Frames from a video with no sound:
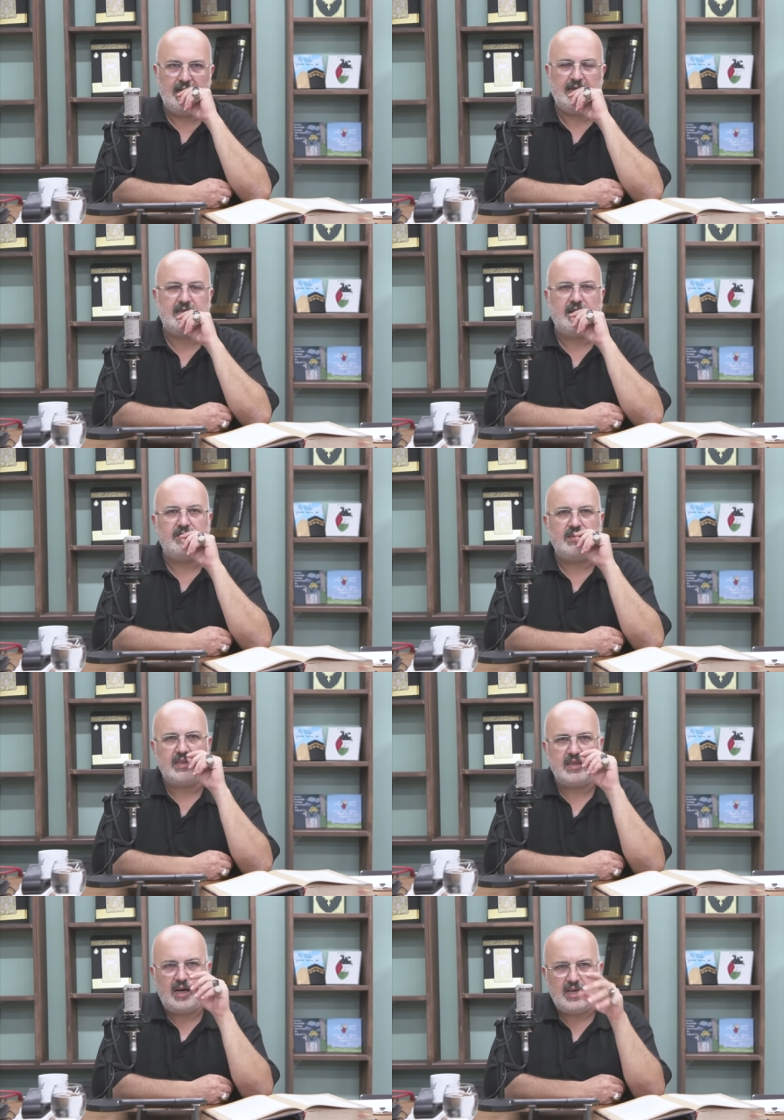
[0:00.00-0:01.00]

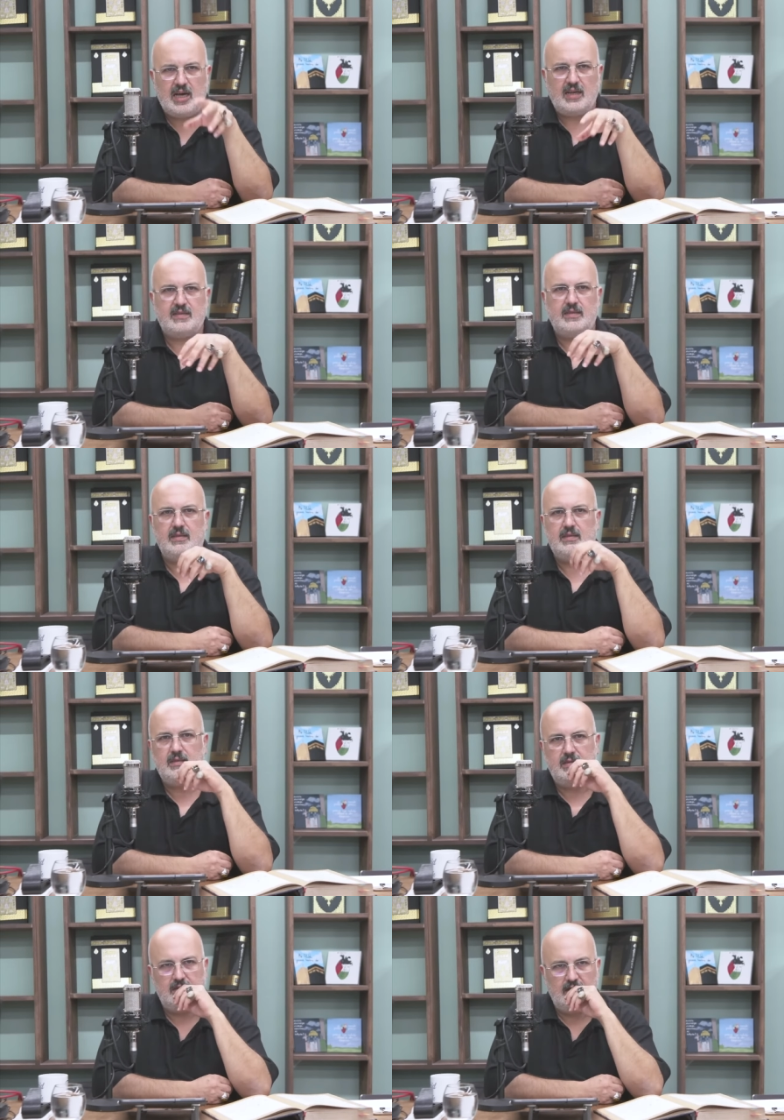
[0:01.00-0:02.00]
Etrafındaki hayatı,
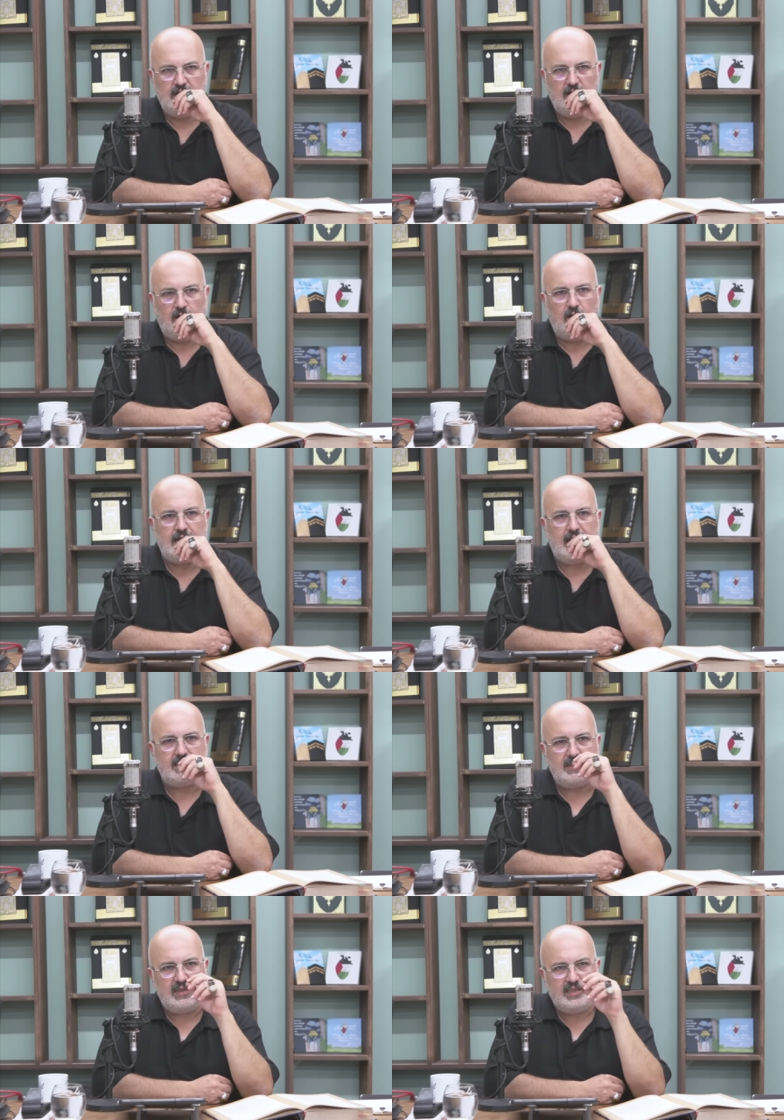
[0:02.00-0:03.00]
o
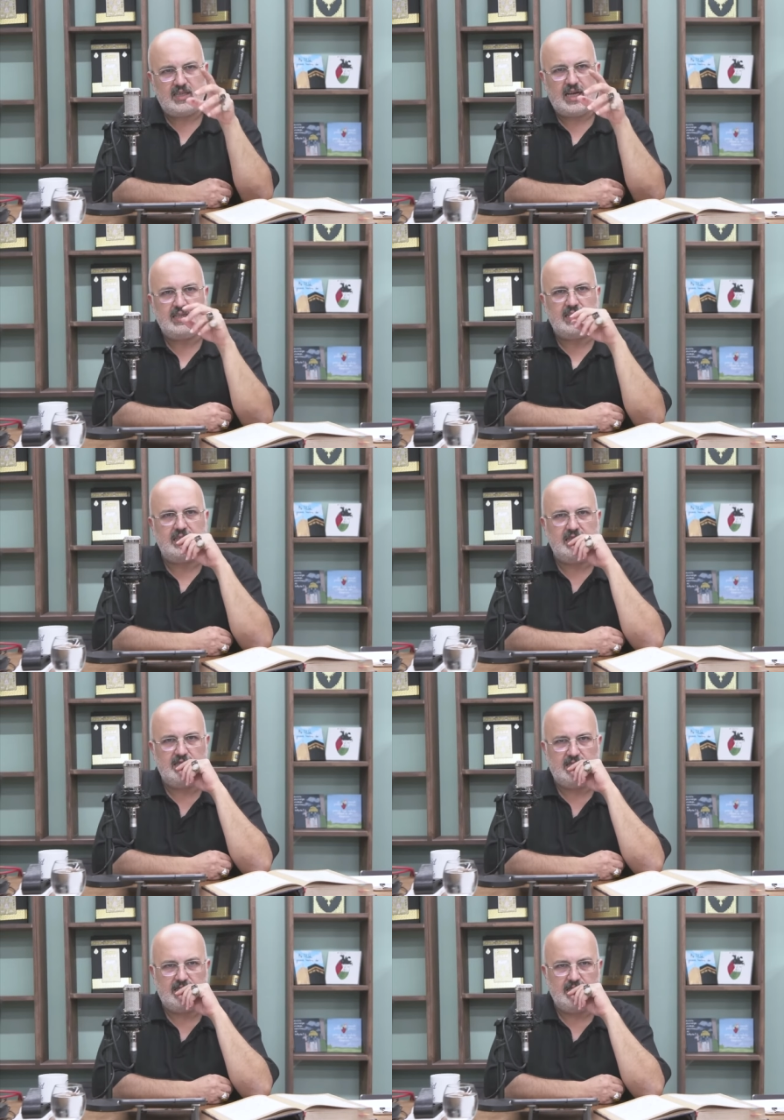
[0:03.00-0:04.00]
hayatın dizayn
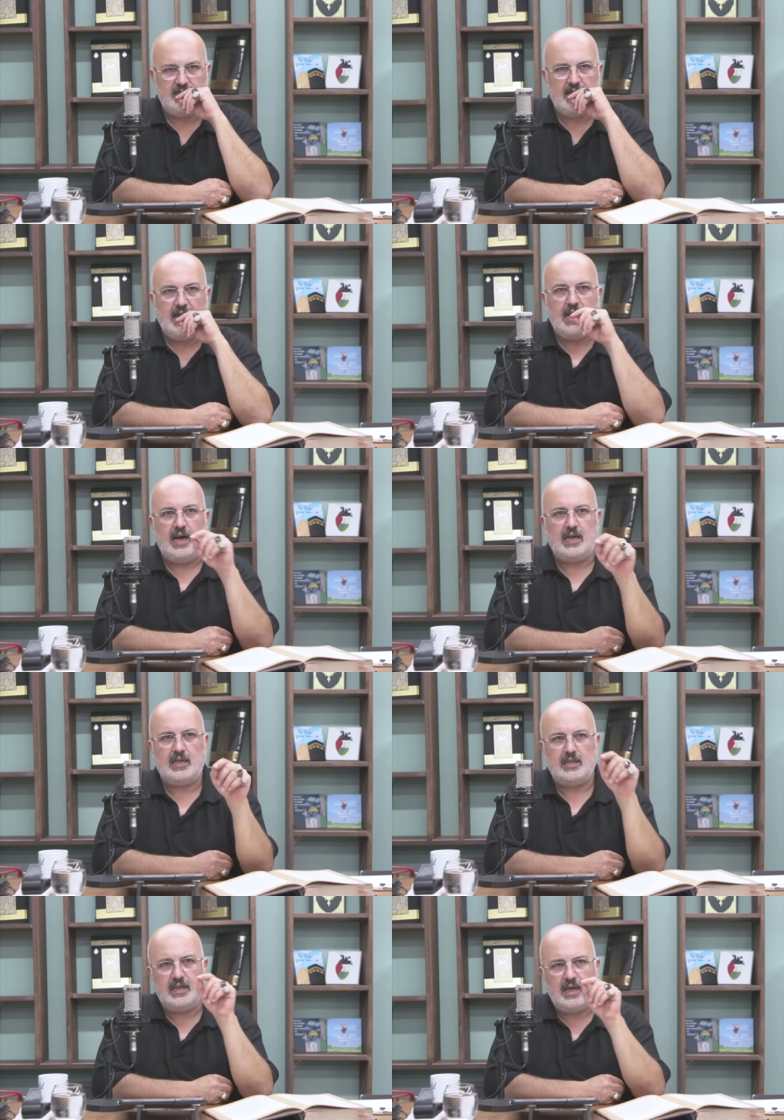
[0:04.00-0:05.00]
edilişi, her
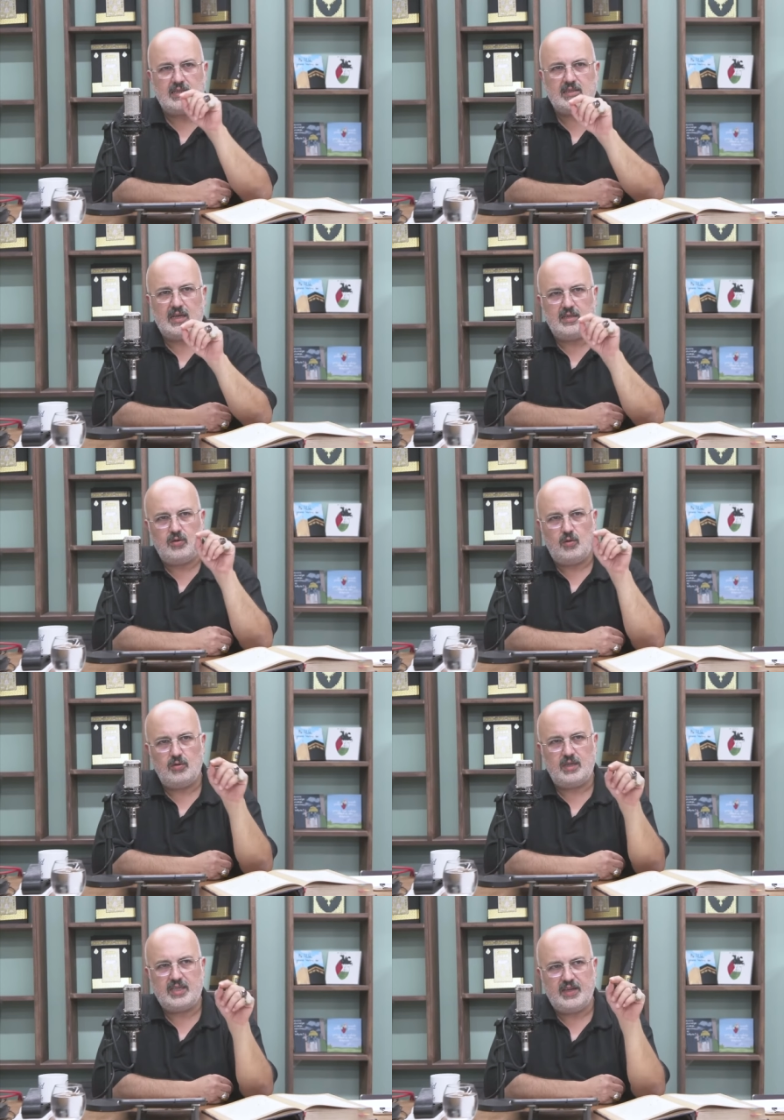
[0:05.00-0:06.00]
an her saniye
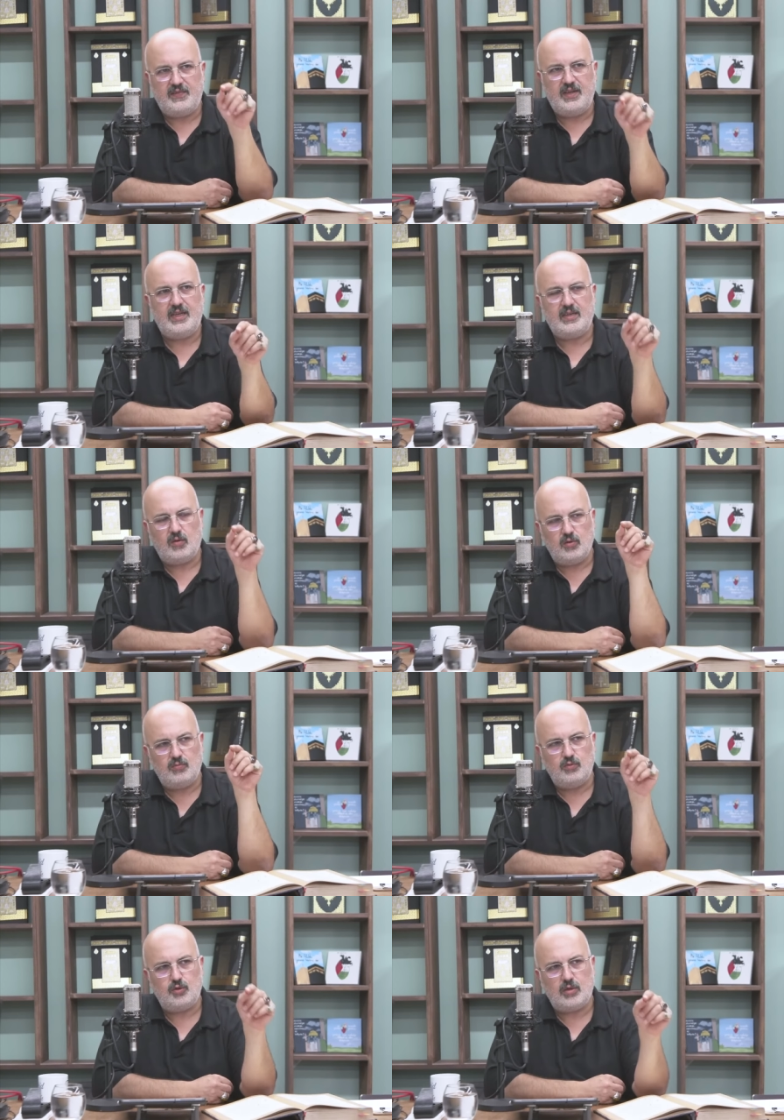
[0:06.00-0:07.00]
ona kefil
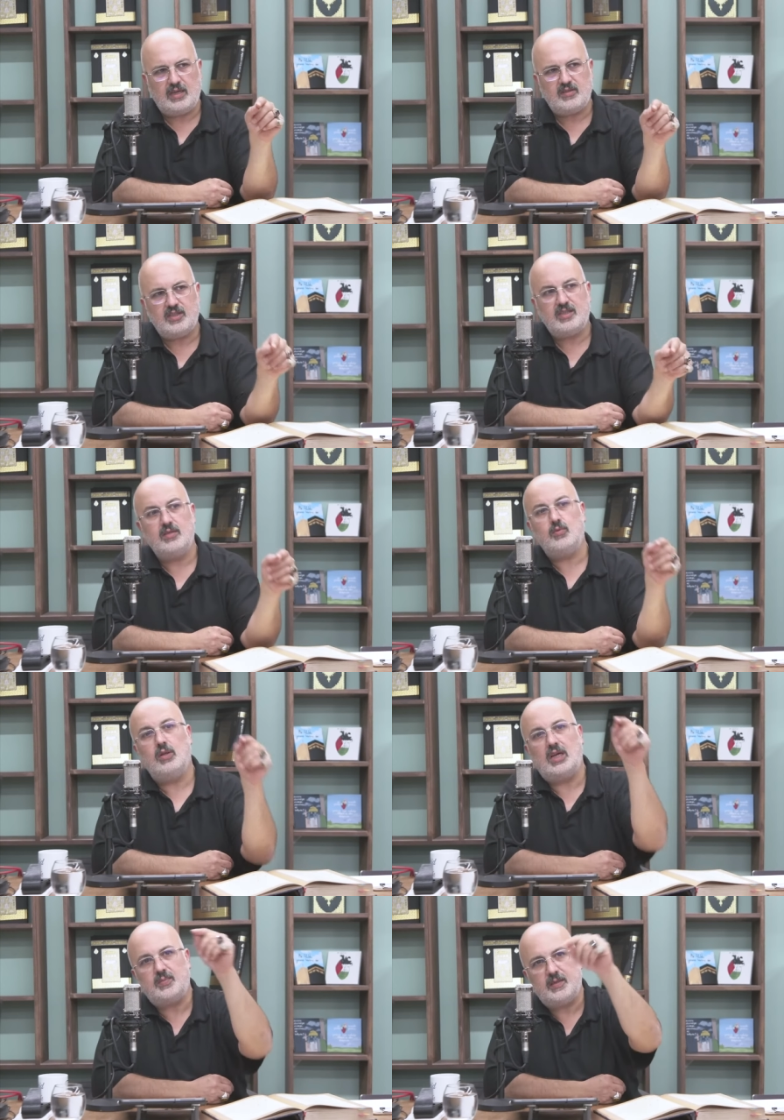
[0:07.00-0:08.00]
olunmuş olan rızkın
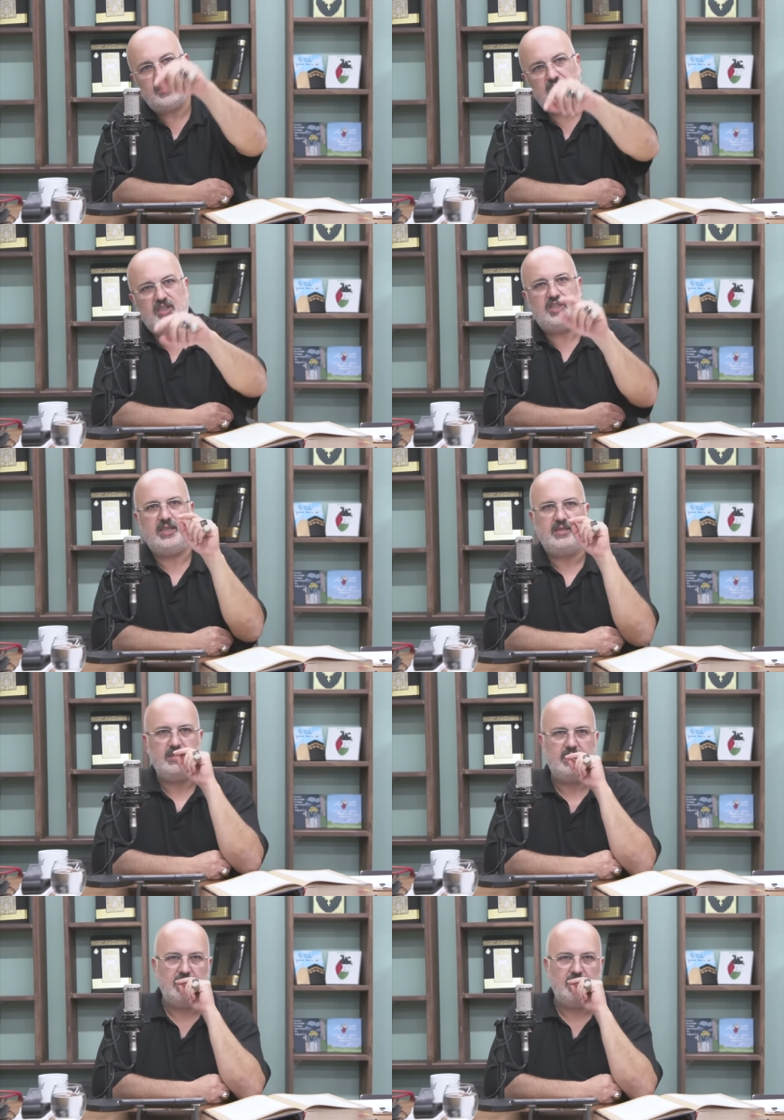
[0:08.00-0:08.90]
ulaşması için